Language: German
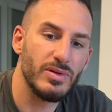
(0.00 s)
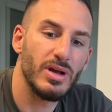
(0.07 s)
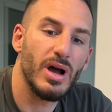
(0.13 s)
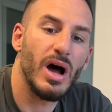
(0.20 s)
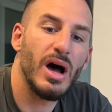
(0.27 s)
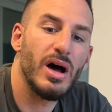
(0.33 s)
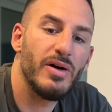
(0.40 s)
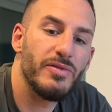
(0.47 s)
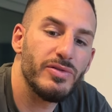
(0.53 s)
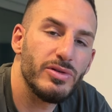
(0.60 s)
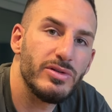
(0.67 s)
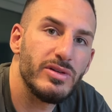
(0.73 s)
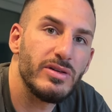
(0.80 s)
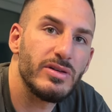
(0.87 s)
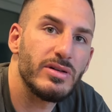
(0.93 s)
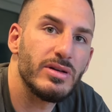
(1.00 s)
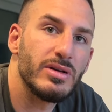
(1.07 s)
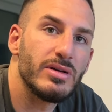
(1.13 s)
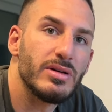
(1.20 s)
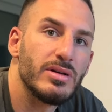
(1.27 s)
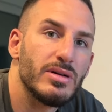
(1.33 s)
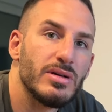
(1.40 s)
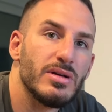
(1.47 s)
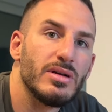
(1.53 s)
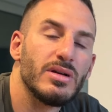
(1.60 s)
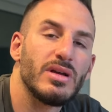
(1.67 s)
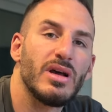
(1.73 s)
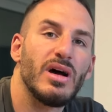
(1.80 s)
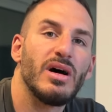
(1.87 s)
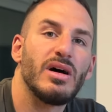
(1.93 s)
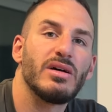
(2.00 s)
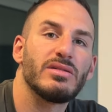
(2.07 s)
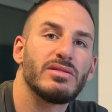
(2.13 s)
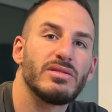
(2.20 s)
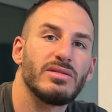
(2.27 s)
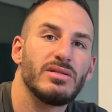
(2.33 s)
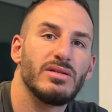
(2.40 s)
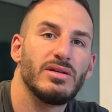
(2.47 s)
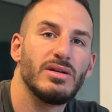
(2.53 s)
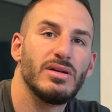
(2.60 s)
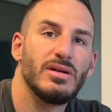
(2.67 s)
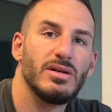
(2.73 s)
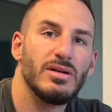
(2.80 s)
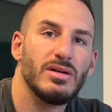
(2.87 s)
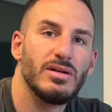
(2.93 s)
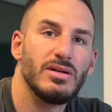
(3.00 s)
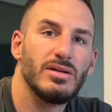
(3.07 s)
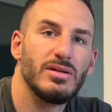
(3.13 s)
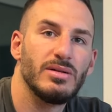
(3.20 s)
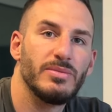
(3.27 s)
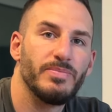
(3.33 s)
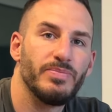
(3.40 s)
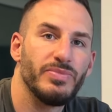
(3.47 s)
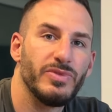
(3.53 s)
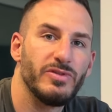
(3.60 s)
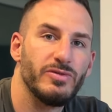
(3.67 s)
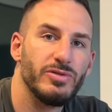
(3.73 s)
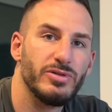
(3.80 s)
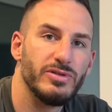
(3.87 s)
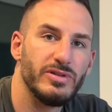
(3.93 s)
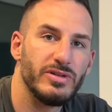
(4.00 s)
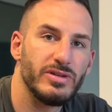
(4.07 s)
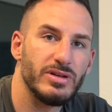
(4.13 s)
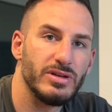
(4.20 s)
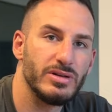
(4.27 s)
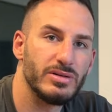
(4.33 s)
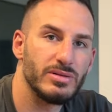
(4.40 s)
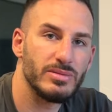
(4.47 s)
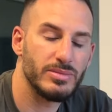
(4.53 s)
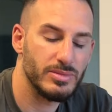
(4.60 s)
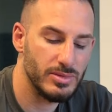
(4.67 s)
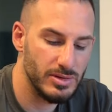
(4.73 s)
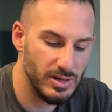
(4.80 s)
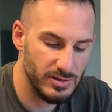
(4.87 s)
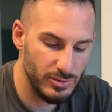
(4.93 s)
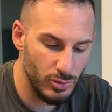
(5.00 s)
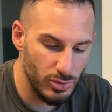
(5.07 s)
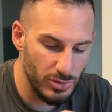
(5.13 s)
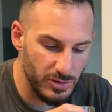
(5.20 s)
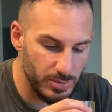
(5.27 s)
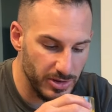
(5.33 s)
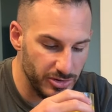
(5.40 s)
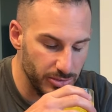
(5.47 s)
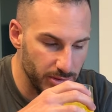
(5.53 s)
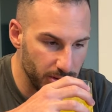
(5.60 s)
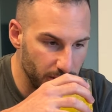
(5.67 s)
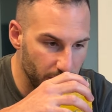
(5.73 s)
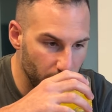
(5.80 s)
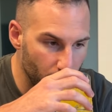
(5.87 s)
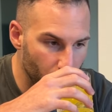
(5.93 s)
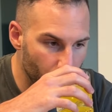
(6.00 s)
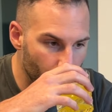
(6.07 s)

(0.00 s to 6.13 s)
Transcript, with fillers: Ah, Pfirsichringe. Mhm. Krass. Pfirsichringe. Ja. Das ist ein gutes Beispiel genannt.